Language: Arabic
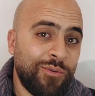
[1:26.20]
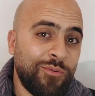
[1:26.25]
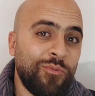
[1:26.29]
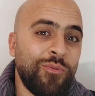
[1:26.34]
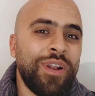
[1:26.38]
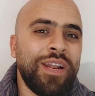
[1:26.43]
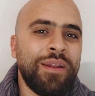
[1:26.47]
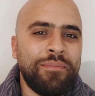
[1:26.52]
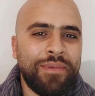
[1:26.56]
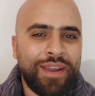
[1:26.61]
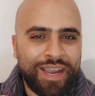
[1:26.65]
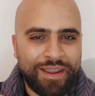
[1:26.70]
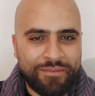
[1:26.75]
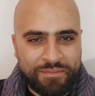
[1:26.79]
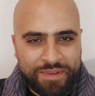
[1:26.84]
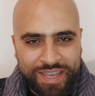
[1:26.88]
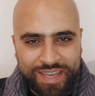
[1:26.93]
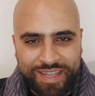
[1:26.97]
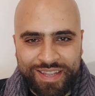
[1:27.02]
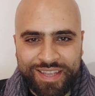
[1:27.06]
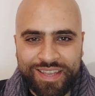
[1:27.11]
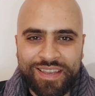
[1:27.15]

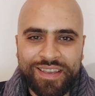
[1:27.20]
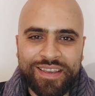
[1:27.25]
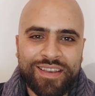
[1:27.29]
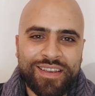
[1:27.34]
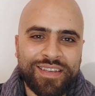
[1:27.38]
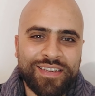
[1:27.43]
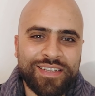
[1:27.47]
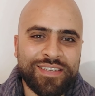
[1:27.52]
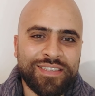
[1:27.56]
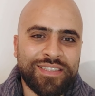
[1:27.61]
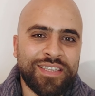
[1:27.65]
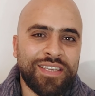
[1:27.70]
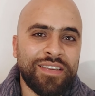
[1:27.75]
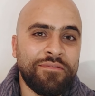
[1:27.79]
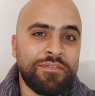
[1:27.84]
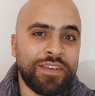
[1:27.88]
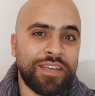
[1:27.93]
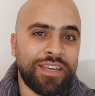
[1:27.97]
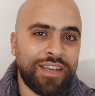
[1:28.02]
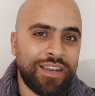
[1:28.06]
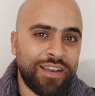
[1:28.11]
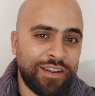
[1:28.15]
والمعماري
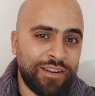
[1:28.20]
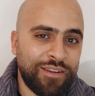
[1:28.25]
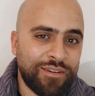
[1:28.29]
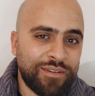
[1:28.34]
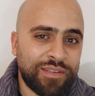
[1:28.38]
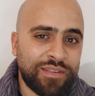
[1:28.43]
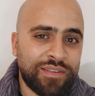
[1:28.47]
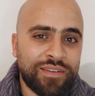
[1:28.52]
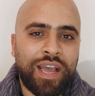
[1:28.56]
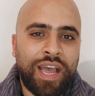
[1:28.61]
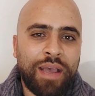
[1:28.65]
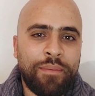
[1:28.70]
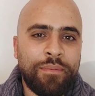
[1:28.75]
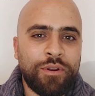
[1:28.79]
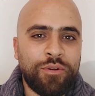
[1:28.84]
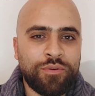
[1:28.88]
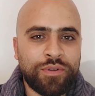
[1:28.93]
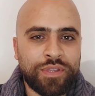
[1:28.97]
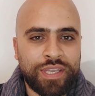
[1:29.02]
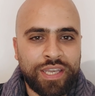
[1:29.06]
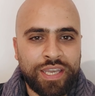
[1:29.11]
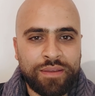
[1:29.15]
ستيفن كيلرت
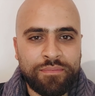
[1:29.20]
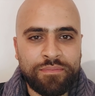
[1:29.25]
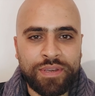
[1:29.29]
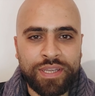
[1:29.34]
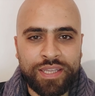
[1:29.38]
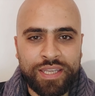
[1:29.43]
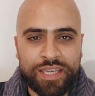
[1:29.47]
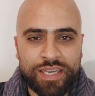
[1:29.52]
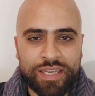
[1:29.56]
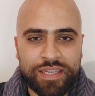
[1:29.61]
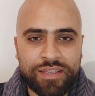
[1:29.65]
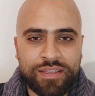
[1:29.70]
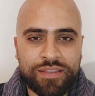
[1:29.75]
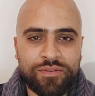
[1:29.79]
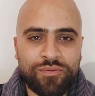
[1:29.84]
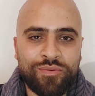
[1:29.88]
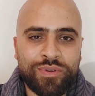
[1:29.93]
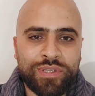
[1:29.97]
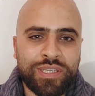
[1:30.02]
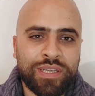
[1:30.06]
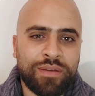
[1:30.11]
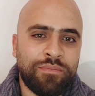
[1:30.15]
عملوا كتاب جديد
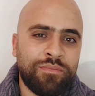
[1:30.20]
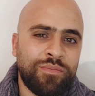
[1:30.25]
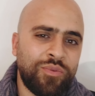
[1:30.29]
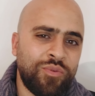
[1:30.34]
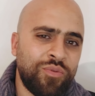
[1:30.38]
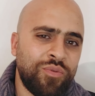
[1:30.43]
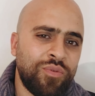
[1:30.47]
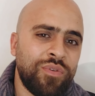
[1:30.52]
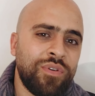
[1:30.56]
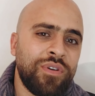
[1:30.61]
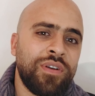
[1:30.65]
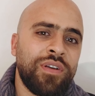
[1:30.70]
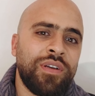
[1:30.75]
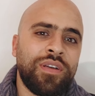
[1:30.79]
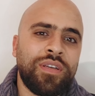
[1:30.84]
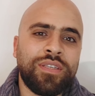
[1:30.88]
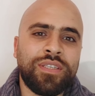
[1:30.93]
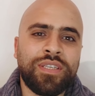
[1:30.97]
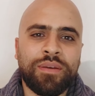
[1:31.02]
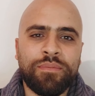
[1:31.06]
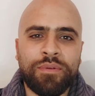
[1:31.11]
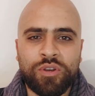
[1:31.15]
وسموه
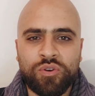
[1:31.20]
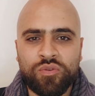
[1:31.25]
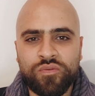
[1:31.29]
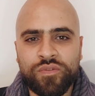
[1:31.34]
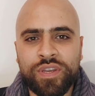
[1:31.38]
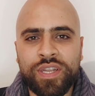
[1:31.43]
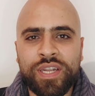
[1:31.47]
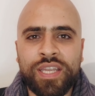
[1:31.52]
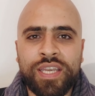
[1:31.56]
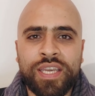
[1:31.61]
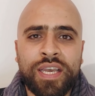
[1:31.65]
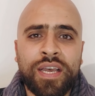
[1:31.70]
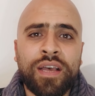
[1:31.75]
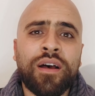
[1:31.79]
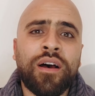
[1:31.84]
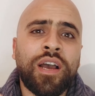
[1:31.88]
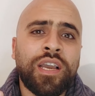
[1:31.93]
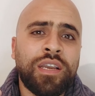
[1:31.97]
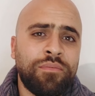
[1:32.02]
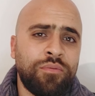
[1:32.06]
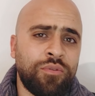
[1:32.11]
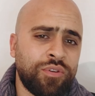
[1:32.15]
ذا بايوفيليا
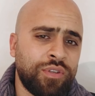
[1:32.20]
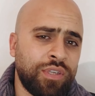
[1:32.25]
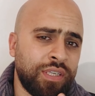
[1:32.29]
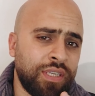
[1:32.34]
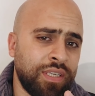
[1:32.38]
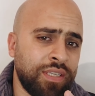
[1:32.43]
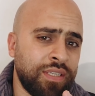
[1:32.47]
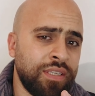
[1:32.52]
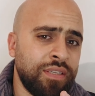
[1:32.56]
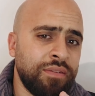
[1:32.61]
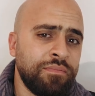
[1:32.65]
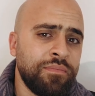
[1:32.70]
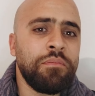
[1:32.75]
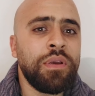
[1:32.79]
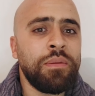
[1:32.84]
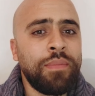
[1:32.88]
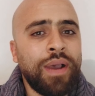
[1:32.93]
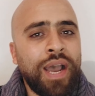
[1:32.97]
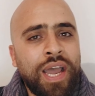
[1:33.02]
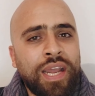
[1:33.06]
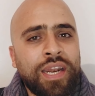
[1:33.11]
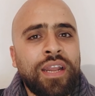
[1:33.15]
هايبوثيسز
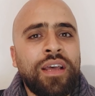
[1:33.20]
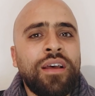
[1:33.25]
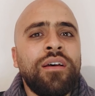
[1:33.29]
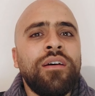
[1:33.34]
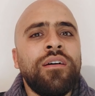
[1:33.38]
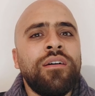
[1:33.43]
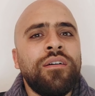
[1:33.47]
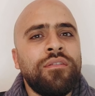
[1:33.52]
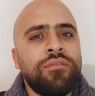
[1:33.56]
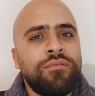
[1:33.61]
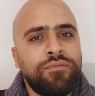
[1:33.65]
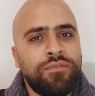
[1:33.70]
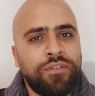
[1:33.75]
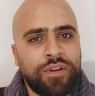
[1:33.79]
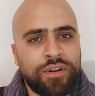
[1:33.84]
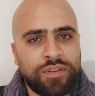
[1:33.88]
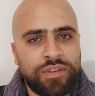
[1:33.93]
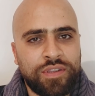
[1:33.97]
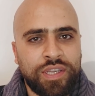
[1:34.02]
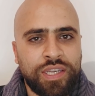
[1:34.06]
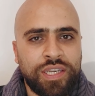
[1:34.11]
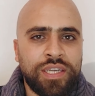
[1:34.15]
بمعنى
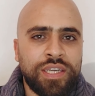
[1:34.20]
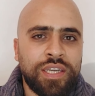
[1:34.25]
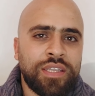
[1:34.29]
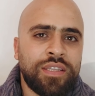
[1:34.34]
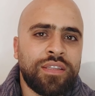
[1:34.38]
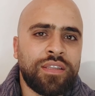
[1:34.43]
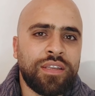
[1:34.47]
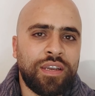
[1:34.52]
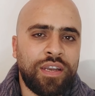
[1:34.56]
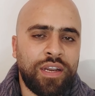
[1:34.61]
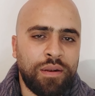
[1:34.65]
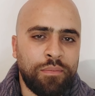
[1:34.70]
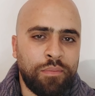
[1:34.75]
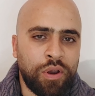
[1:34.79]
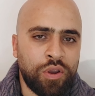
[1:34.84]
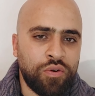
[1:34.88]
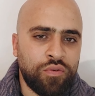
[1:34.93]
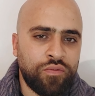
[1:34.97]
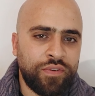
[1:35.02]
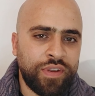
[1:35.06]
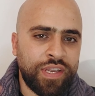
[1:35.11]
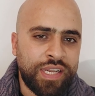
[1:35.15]
فرضية
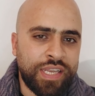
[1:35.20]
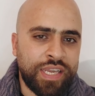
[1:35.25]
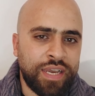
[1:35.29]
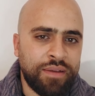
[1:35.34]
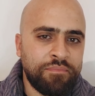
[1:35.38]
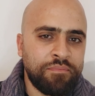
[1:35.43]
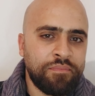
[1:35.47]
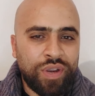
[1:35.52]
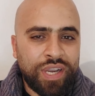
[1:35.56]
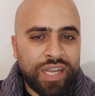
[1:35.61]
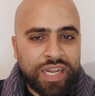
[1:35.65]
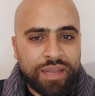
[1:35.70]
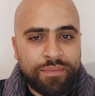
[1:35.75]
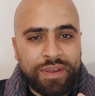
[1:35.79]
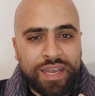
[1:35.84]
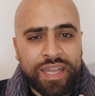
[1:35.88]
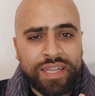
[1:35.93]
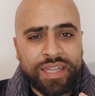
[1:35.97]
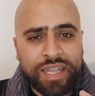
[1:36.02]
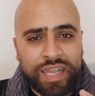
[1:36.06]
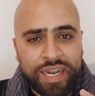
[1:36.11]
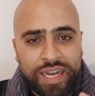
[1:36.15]
البيوفيليا وهنا
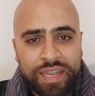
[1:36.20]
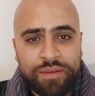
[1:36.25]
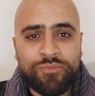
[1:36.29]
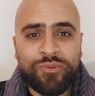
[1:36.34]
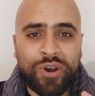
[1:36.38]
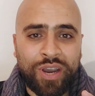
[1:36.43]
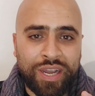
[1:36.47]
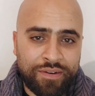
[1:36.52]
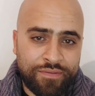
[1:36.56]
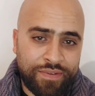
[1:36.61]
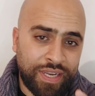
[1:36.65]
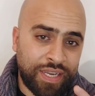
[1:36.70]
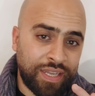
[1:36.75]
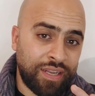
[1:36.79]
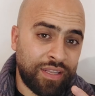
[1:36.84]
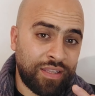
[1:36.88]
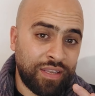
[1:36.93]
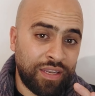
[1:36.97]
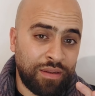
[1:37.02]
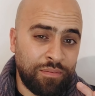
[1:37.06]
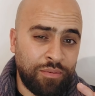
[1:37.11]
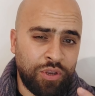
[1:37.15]
بقى اتكلموا عن فكرة
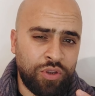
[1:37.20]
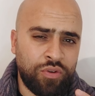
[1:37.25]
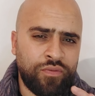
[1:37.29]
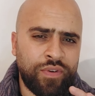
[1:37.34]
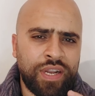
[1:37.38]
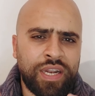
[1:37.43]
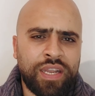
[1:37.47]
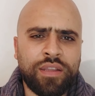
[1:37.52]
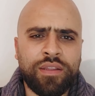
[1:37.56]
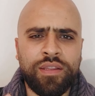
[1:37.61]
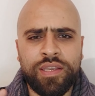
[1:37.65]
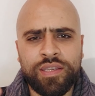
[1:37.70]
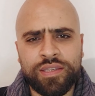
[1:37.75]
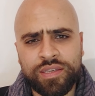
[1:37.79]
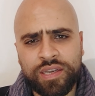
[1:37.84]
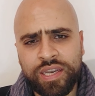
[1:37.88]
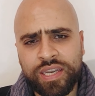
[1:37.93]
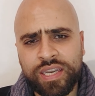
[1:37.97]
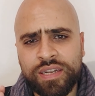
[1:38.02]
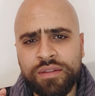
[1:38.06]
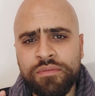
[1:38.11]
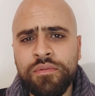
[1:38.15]
البايوفيليك
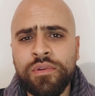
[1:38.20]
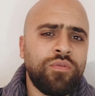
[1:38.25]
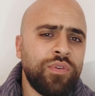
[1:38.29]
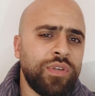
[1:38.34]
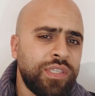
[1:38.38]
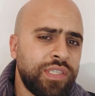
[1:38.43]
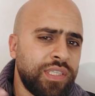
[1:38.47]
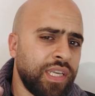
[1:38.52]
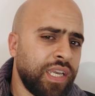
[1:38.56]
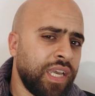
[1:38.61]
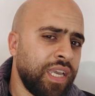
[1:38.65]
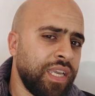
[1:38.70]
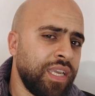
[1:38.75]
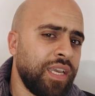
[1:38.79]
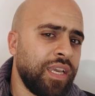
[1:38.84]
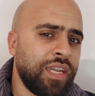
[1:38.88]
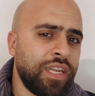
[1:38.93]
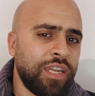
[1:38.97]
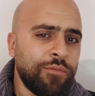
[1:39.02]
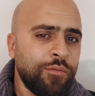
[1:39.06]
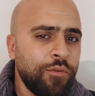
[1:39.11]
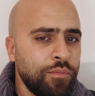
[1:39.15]
ديزاين وازاي
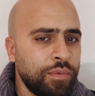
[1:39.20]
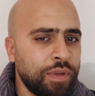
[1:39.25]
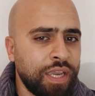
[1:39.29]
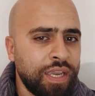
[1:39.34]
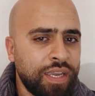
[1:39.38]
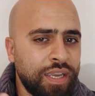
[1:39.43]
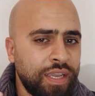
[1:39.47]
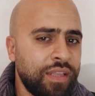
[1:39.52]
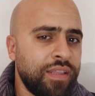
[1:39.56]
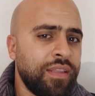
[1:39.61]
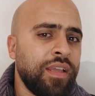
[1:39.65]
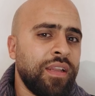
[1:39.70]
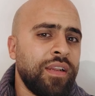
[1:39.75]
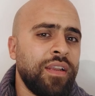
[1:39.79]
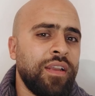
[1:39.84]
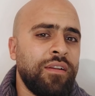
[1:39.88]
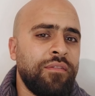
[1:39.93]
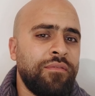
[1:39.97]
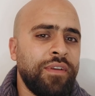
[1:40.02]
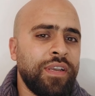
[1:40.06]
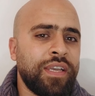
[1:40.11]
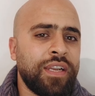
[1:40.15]
ان ممكن جدا
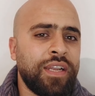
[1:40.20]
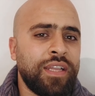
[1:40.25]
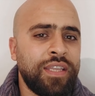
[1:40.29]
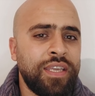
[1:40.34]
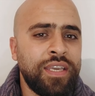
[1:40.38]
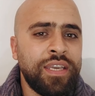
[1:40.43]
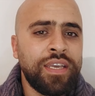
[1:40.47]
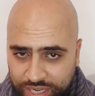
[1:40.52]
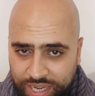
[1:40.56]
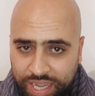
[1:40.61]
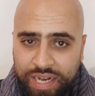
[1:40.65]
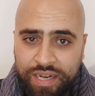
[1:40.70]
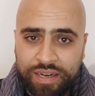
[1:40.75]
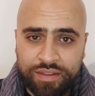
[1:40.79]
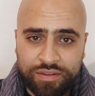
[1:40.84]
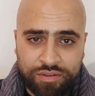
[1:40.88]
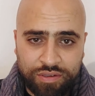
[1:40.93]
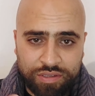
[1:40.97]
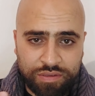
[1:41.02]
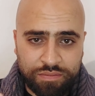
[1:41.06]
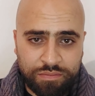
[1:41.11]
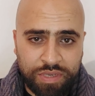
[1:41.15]
الفكرة دي تخلي
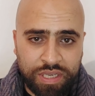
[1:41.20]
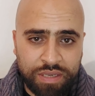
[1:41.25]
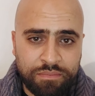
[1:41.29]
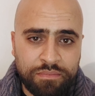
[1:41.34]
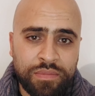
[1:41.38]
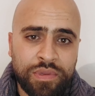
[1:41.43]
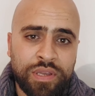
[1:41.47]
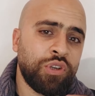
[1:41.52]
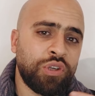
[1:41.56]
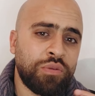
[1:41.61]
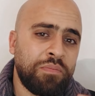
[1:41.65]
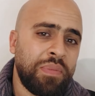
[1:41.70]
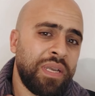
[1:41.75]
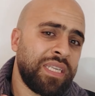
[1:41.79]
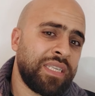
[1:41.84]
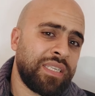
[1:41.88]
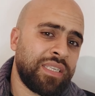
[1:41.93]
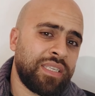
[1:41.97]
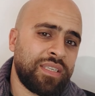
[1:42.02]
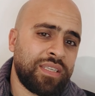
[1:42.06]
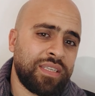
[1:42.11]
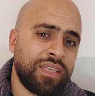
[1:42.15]
التصميم مش
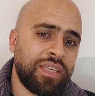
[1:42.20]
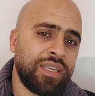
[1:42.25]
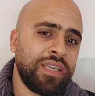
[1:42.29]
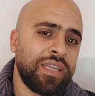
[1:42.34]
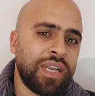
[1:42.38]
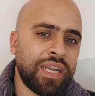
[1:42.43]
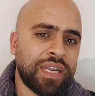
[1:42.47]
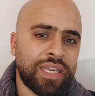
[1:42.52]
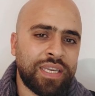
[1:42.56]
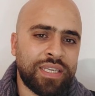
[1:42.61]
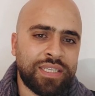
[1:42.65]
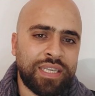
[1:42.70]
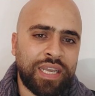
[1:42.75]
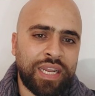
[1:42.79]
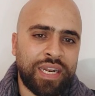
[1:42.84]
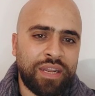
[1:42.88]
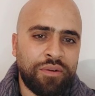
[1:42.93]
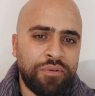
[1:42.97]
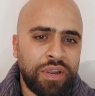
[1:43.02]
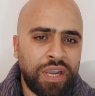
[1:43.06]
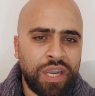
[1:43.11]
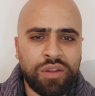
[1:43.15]
بس يركز على
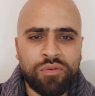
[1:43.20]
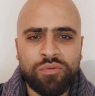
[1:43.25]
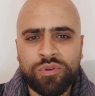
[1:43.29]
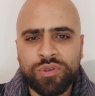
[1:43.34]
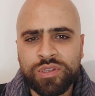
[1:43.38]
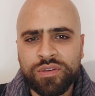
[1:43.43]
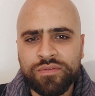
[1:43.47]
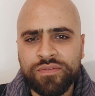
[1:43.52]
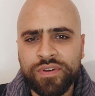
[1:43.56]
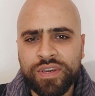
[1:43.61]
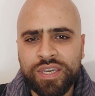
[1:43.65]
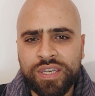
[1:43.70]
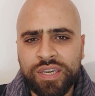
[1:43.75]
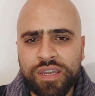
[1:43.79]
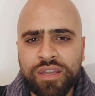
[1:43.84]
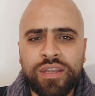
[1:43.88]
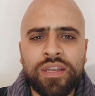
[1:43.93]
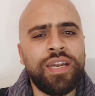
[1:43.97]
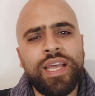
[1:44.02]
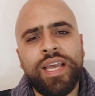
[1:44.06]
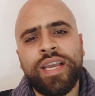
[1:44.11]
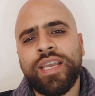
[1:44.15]
النواحي الوظيفية
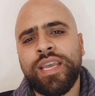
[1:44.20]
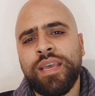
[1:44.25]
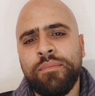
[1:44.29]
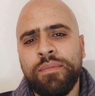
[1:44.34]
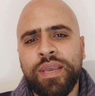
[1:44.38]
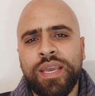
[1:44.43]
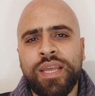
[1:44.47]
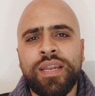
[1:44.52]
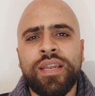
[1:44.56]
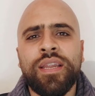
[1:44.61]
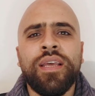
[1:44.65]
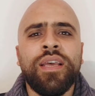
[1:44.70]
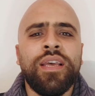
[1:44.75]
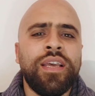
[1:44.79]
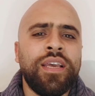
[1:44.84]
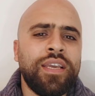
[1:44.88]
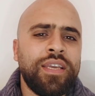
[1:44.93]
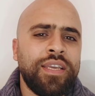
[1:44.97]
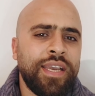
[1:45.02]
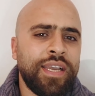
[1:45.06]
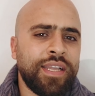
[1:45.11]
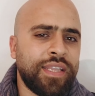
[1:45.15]
لا كمان
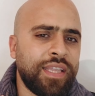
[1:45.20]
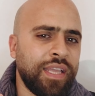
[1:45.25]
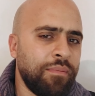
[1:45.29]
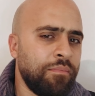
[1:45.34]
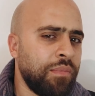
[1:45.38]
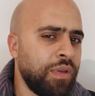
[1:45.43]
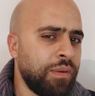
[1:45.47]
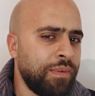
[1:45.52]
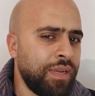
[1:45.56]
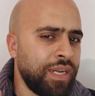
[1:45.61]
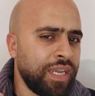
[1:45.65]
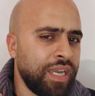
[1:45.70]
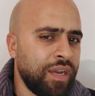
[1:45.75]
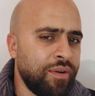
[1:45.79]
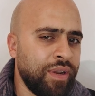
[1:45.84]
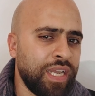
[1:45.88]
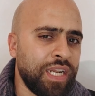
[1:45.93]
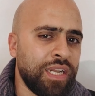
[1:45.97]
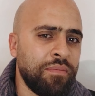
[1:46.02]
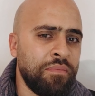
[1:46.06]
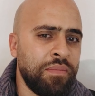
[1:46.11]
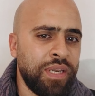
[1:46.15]
يهتم
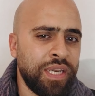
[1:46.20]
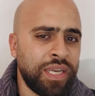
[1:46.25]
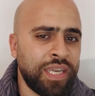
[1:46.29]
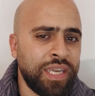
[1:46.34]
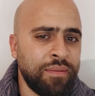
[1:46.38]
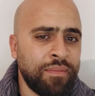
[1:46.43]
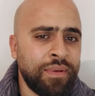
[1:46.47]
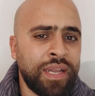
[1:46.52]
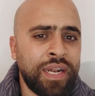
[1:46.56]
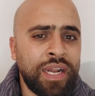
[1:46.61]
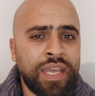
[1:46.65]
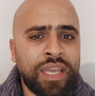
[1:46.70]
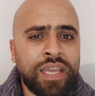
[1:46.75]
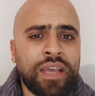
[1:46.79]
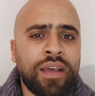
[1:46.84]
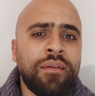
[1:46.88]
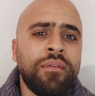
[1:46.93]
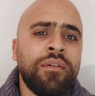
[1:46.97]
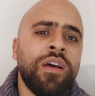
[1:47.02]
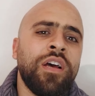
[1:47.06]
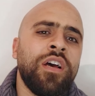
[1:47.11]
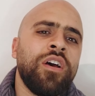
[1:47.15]
بالجوانب الجمالية